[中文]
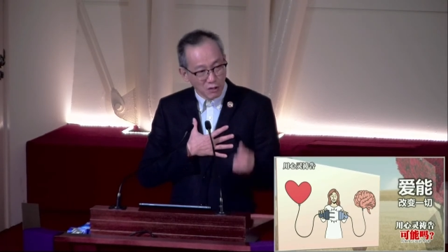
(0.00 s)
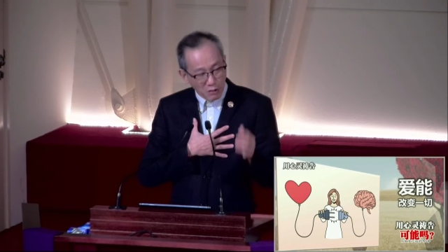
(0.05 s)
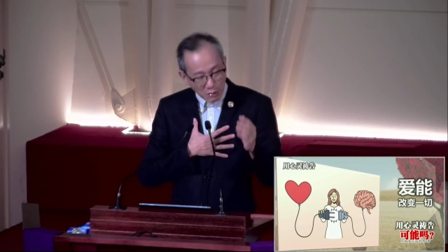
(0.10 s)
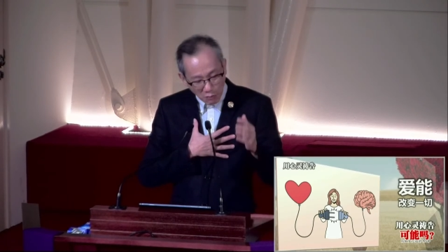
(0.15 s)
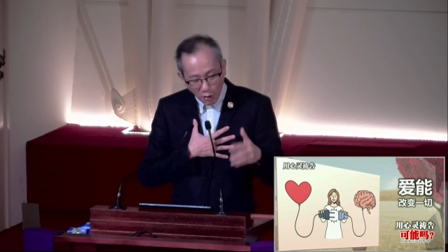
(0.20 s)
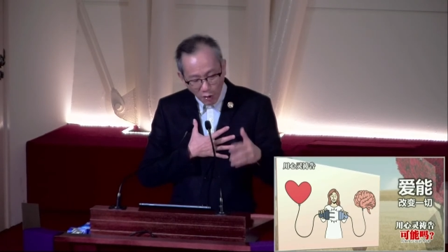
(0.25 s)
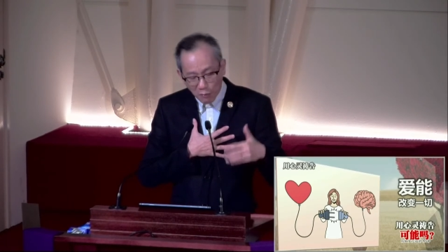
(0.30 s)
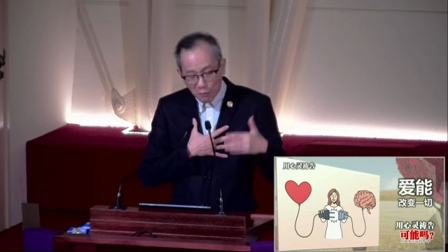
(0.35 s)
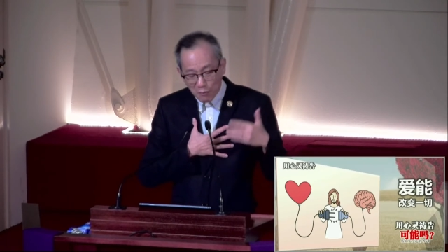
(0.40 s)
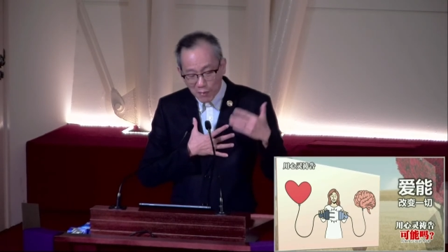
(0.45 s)
因
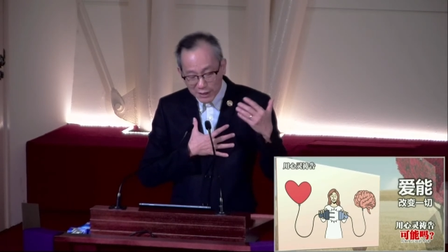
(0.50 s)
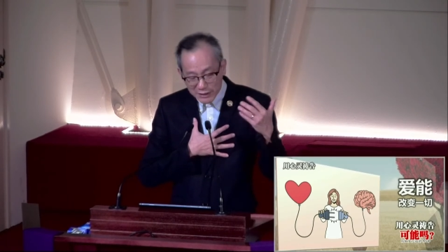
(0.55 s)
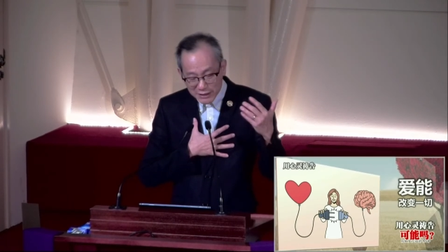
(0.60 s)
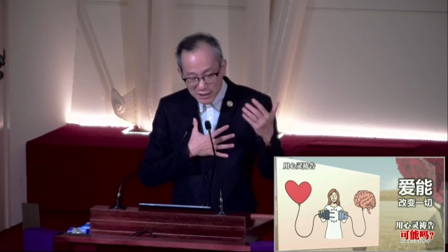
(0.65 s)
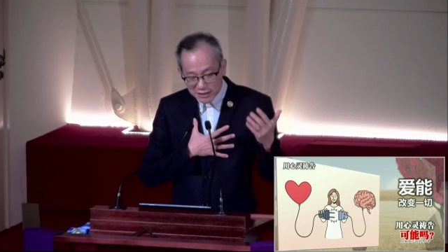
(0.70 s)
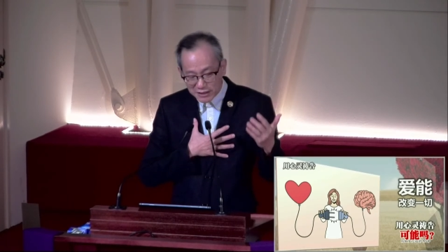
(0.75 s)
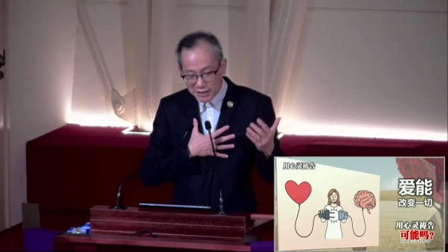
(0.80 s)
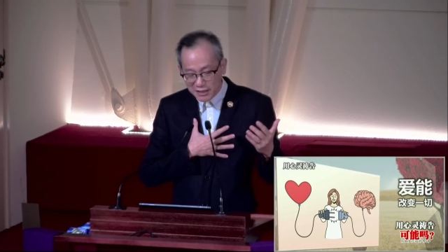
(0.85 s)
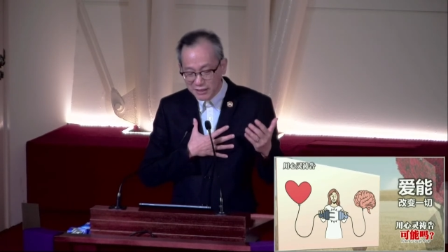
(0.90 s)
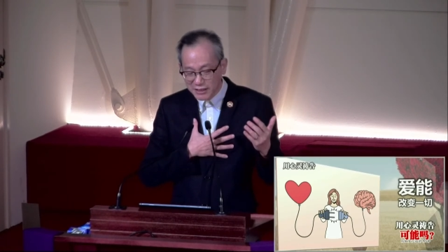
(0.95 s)
为我
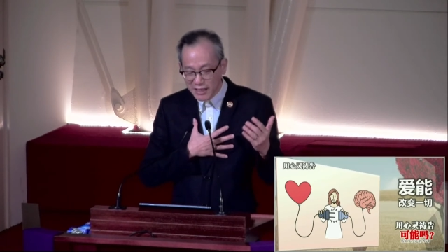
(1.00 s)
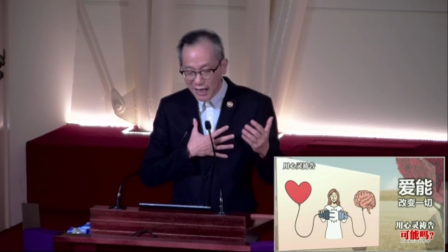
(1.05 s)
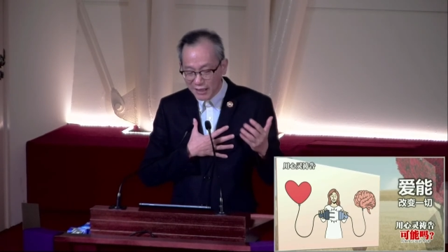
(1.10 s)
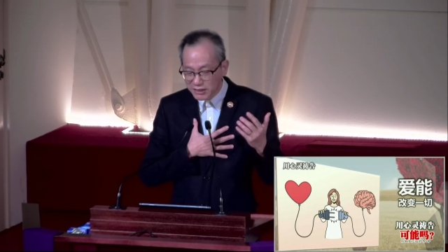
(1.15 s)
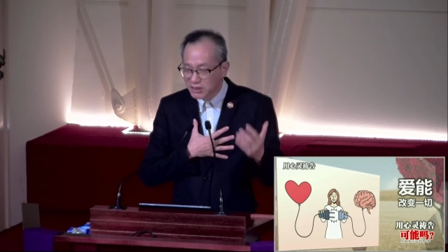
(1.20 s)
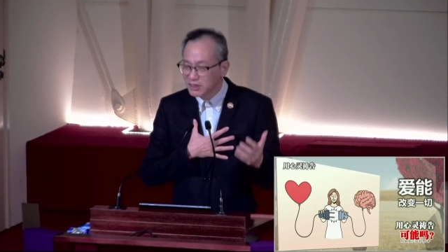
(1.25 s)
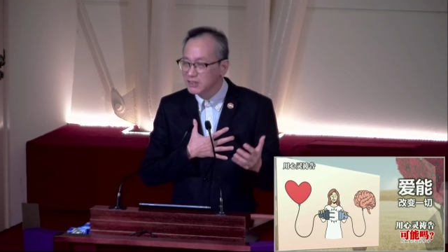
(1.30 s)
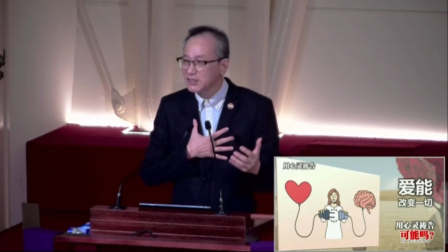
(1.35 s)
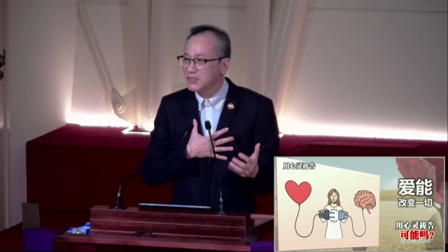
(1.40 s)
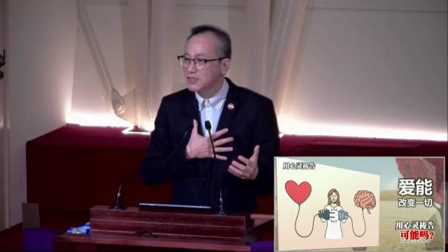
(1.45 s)
们已经
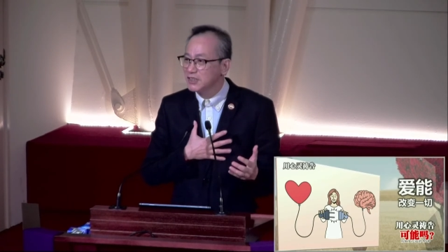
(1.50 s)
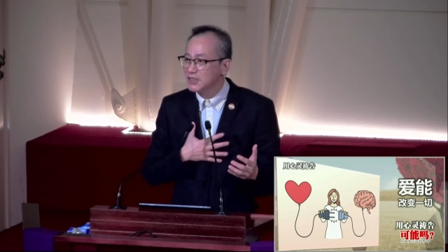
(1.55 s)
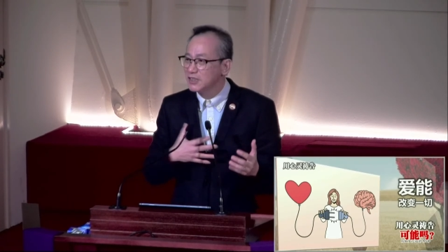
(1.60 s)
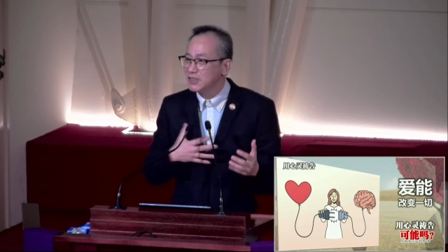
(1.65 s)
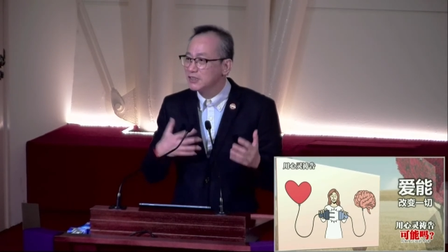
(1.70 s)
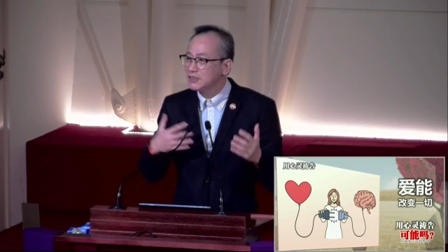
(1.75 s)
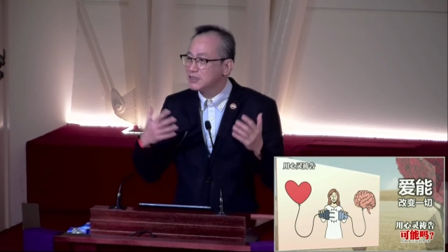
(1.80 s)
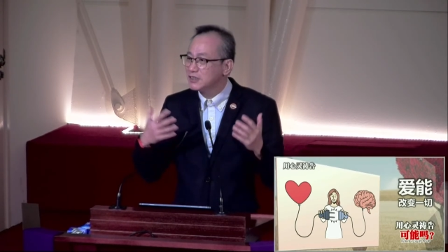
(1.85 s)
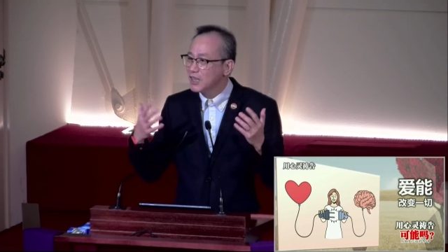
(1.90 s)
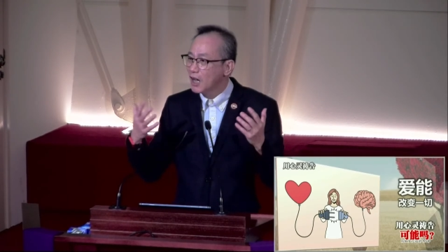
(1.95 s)
将自
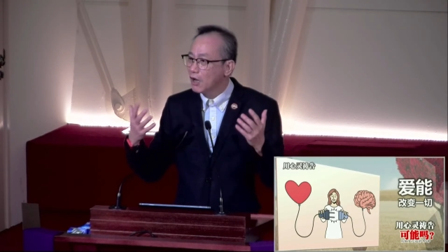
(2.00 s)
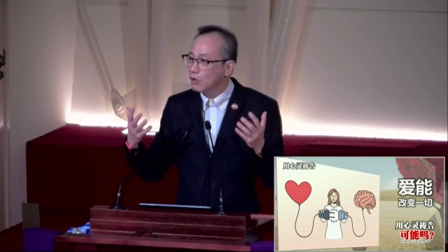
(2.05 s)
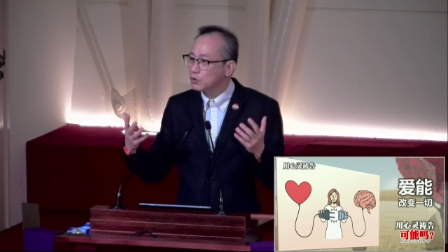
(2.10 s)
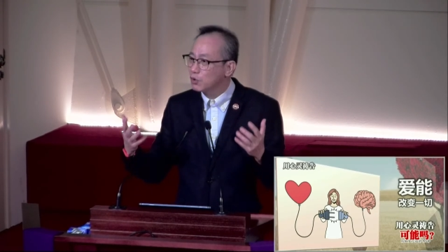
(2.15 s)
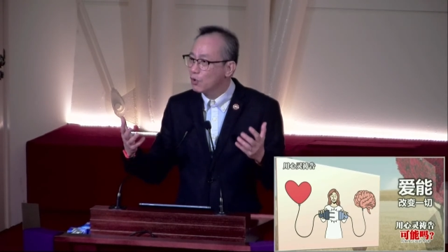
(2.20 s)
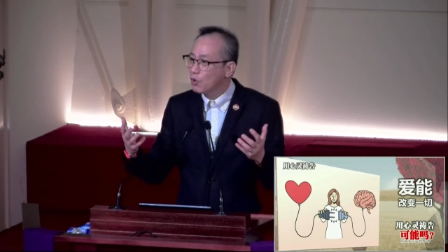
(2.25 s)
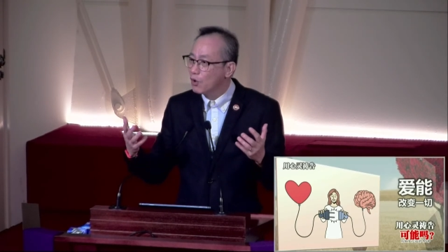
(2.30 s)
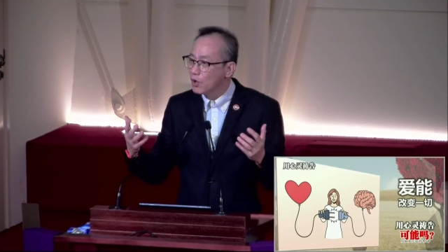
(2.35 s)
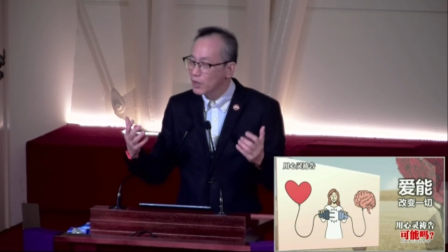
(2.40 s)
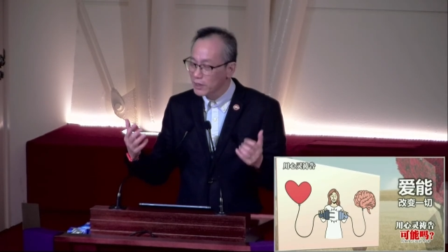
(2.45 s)
己
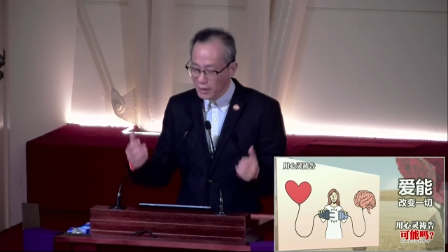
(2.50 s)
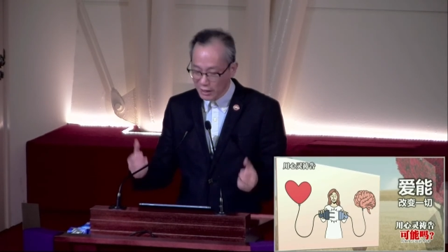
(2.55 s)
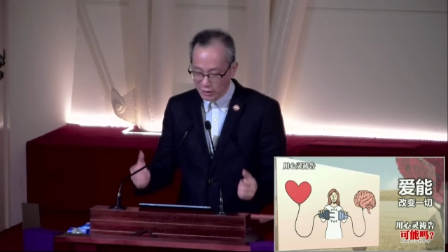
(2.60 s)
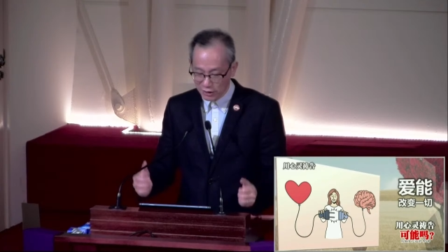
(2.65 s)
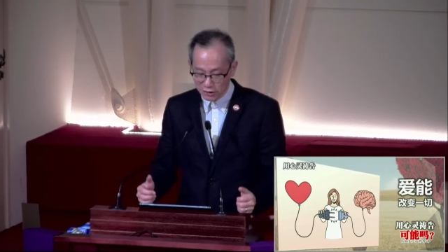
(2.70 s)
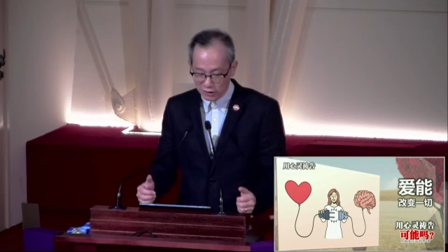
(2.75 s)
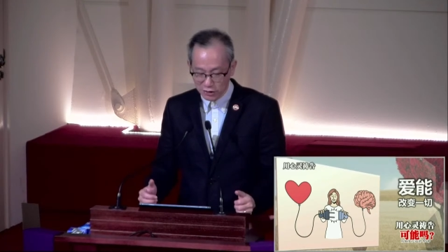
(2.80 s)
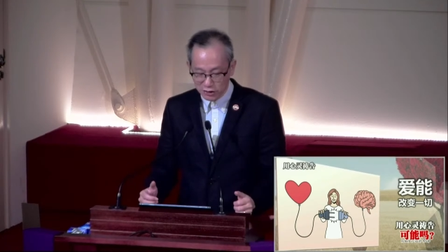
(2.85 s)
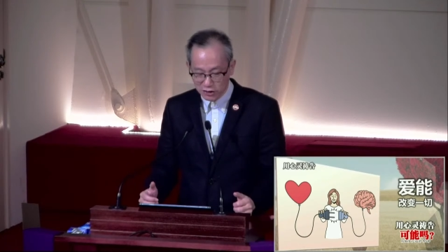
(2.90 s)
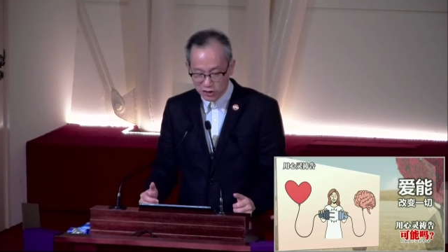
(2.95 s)
交托
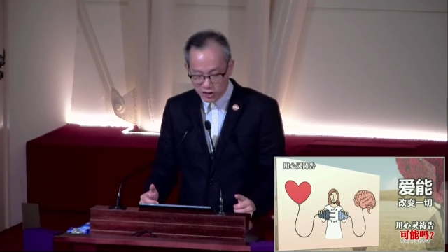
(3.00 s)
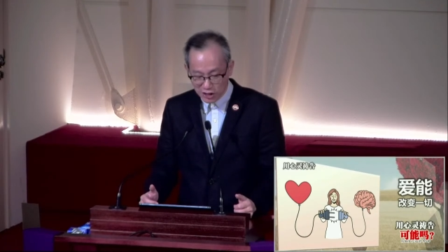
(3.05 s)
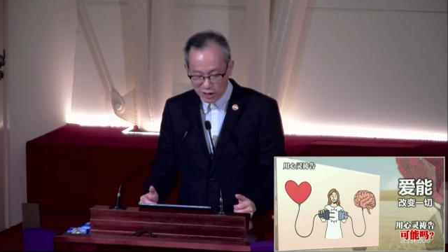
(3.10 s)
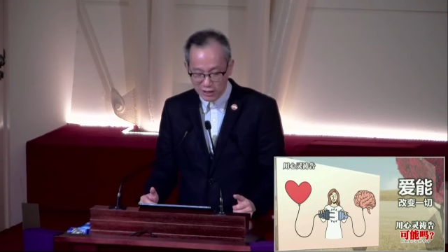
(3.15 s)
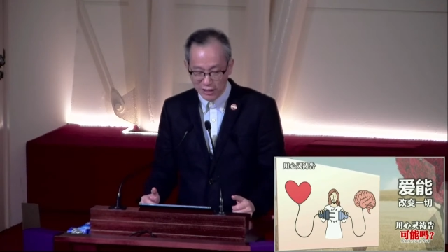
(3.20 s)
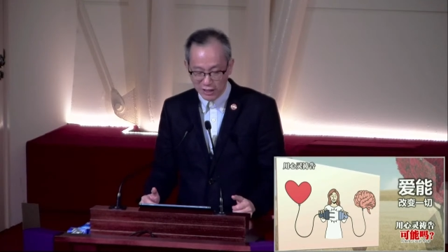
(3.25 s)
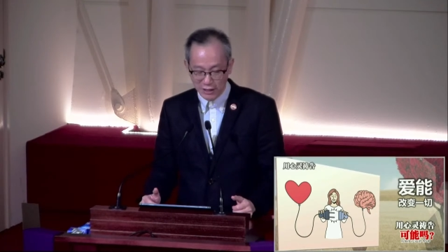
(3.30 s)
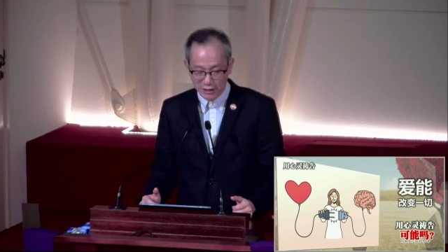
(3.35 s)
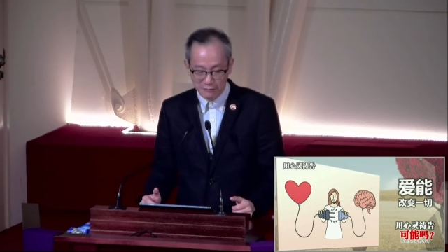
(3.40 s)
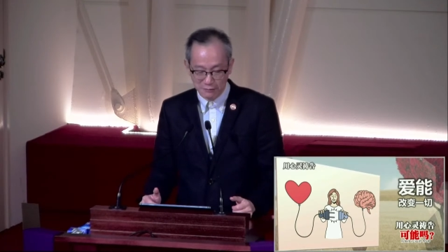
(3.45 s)
给
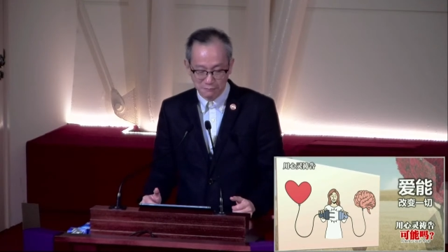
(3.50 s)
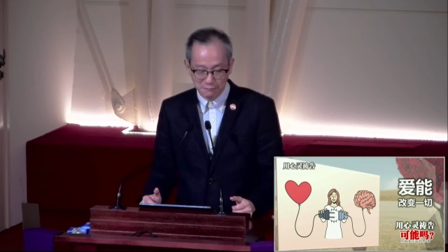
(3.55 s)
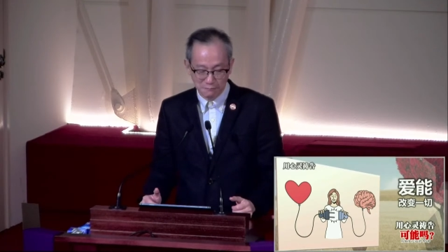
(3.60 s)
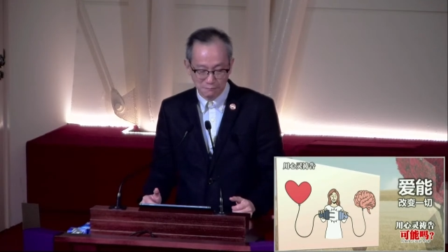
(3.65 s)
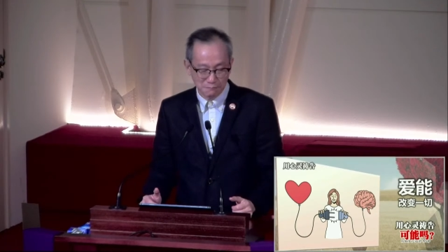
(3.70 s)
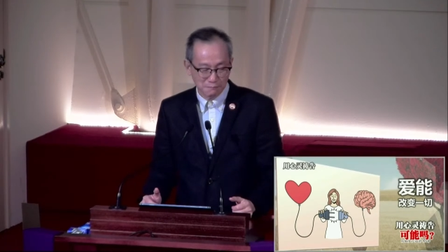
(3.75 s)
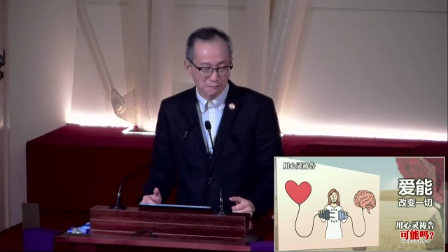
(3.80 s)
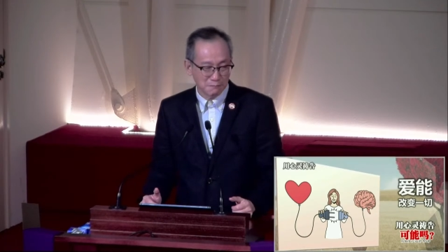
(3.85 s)
圣灵，